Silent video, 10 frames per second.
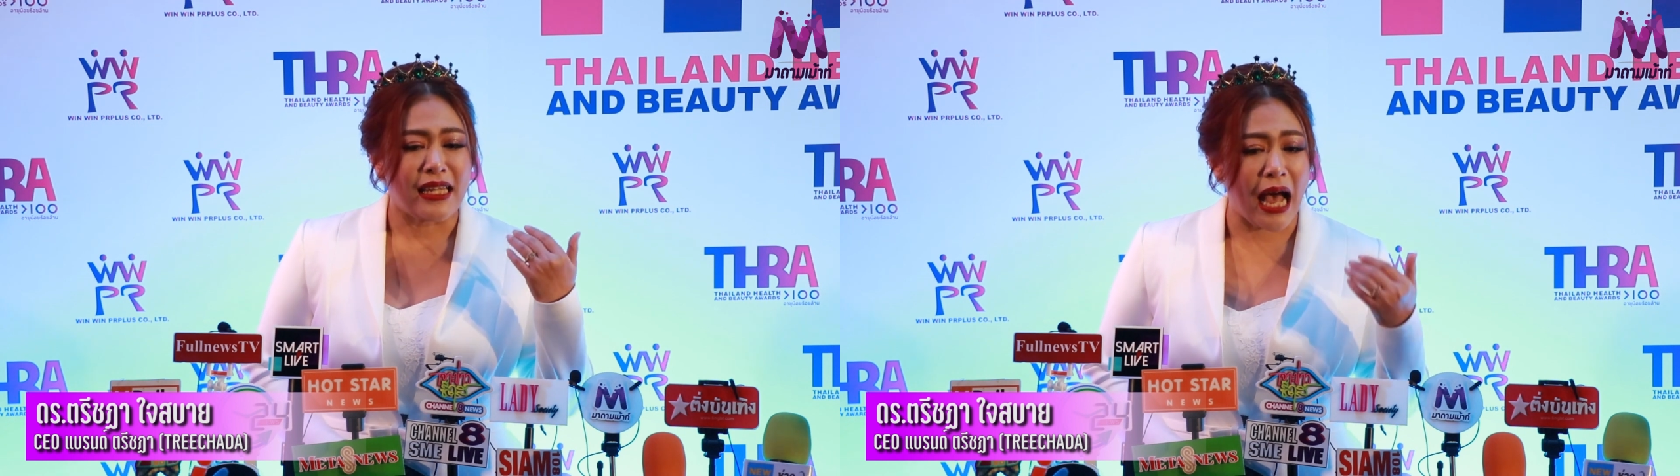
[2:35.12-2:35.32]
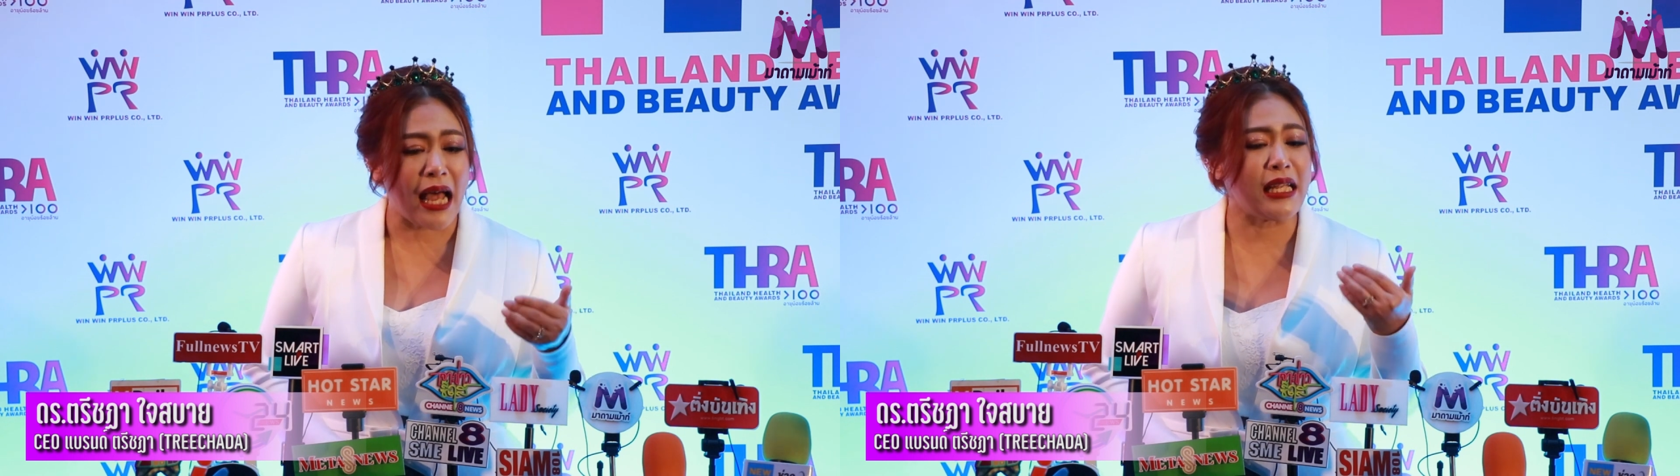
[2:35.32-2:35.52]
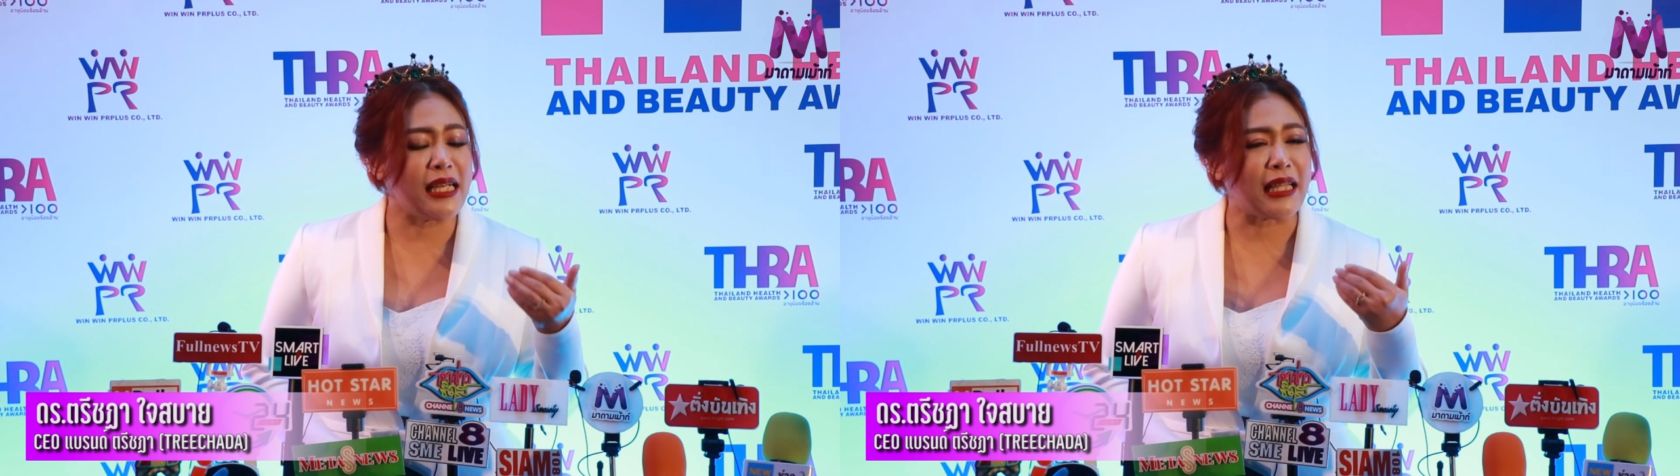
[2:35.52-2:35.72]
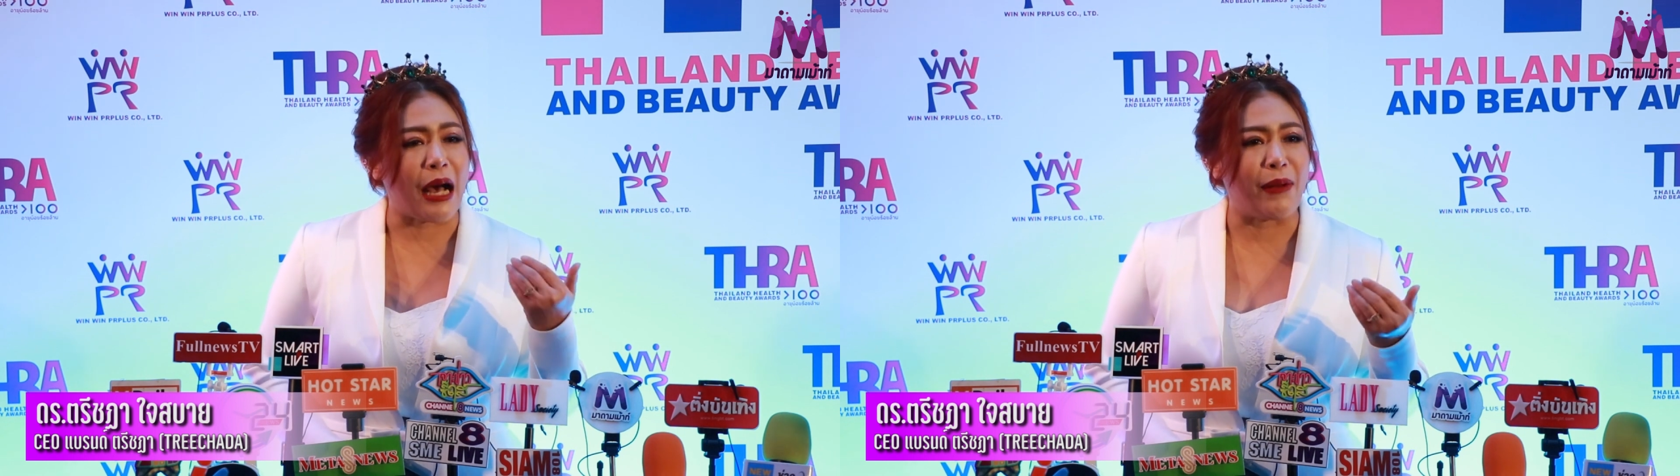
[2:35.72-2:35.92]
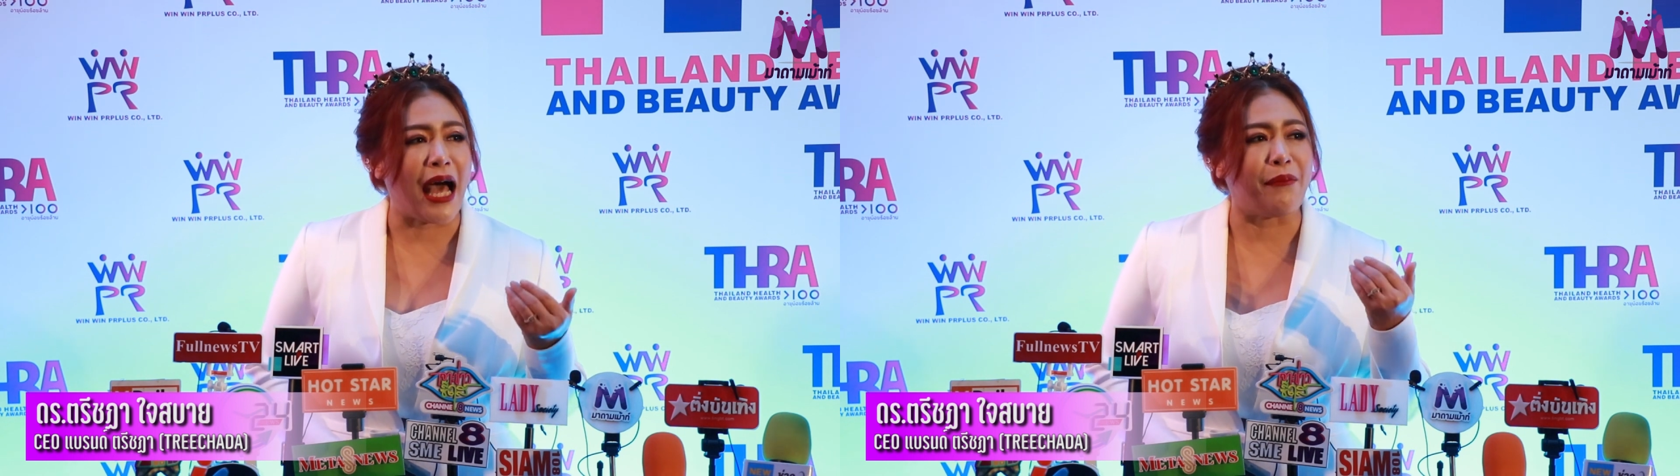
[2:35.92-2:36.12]
ถ้าหนี้
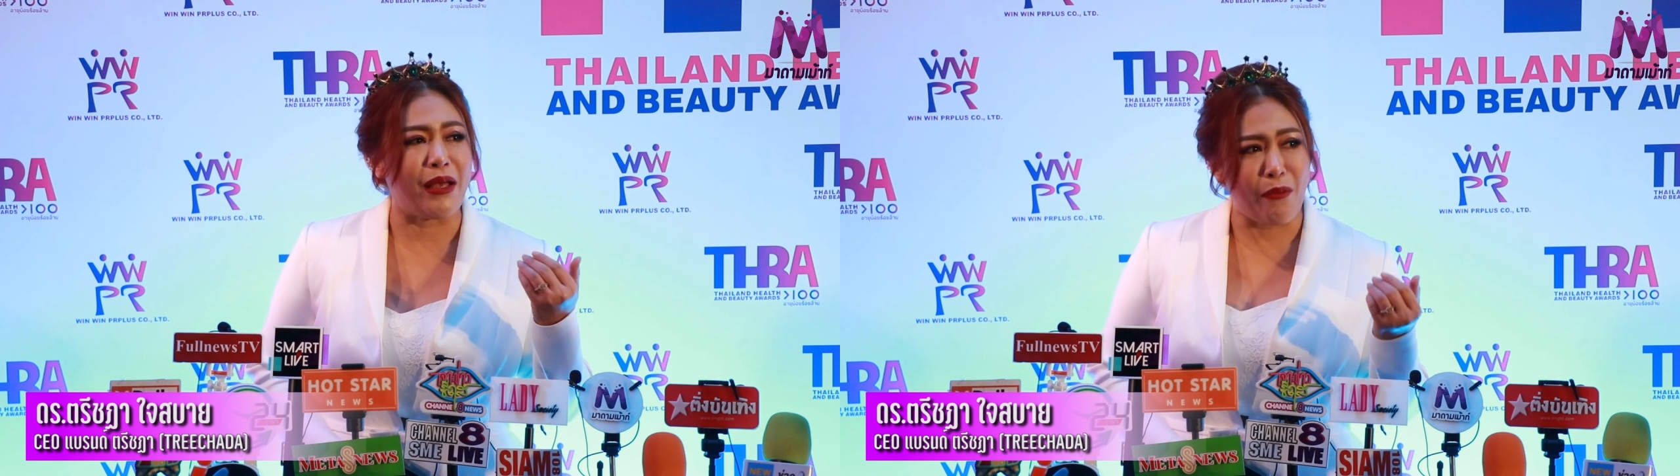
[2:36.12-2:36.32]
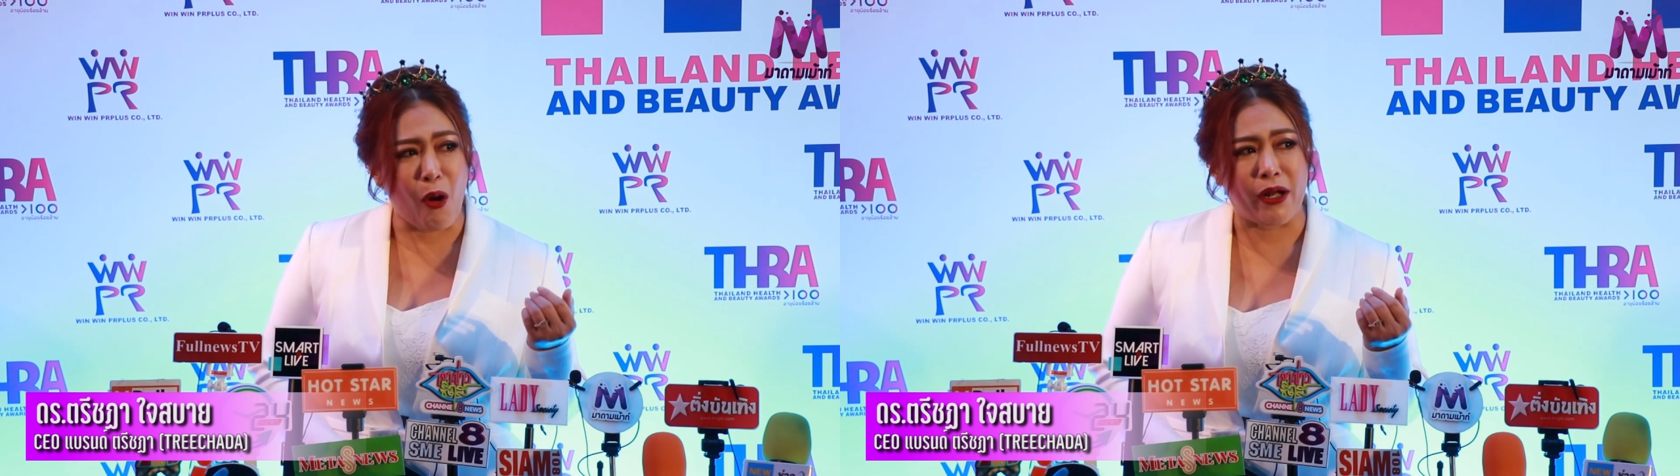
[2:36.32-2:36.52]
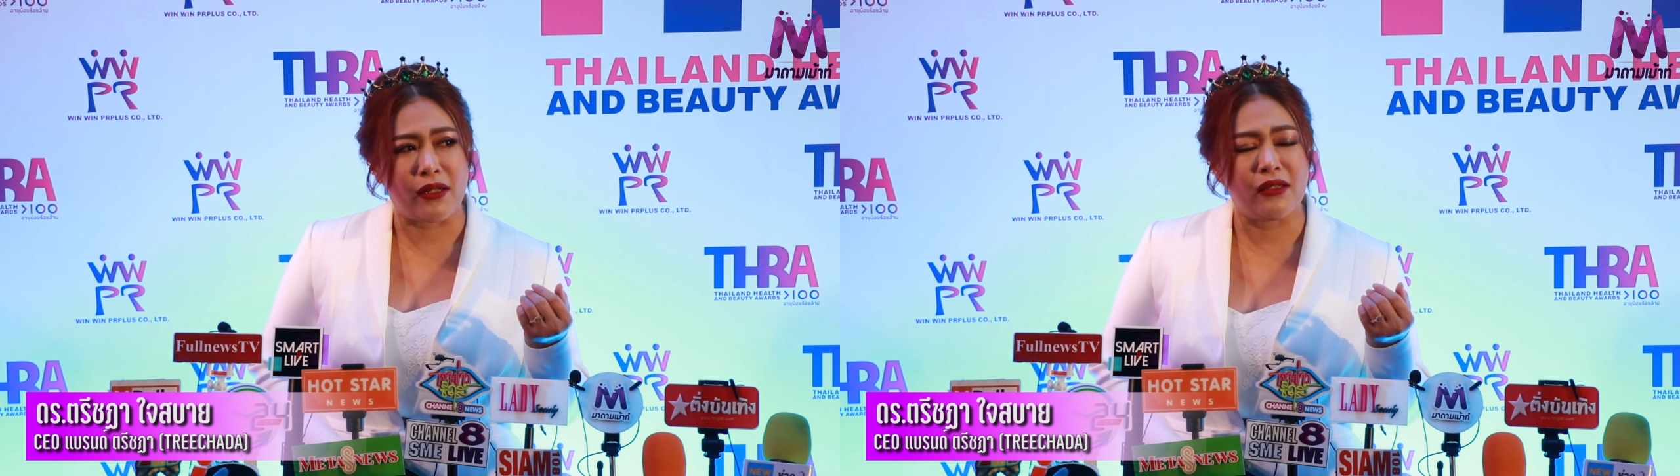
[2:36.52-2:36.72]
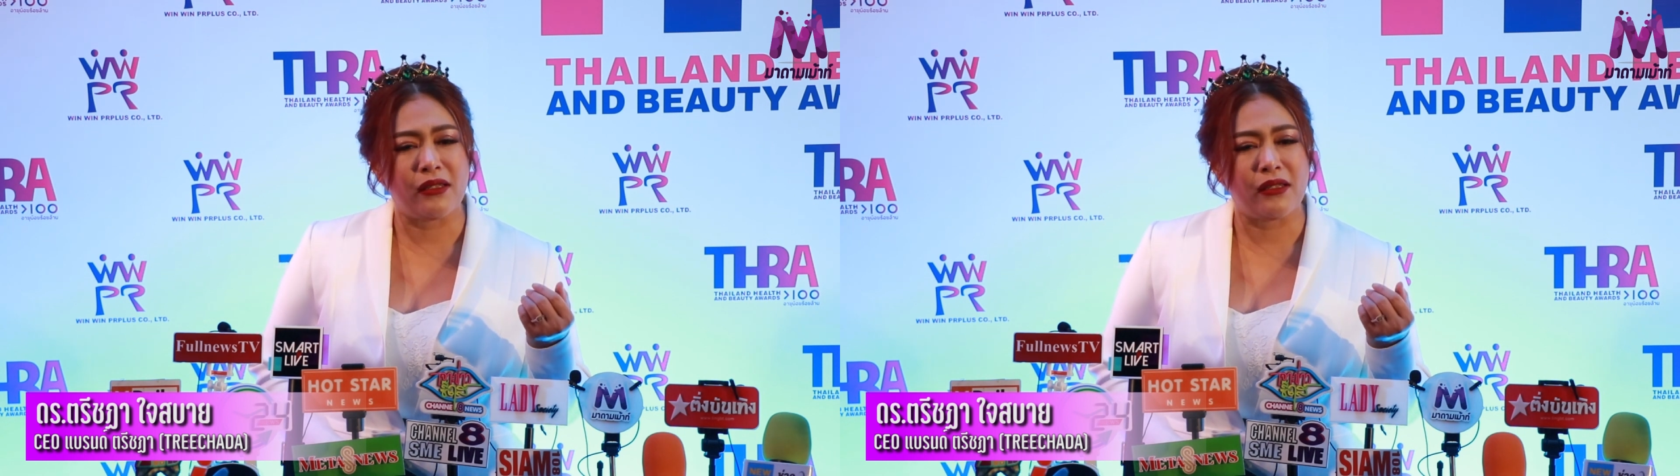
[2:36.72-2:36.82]
3ล้านไม่หมด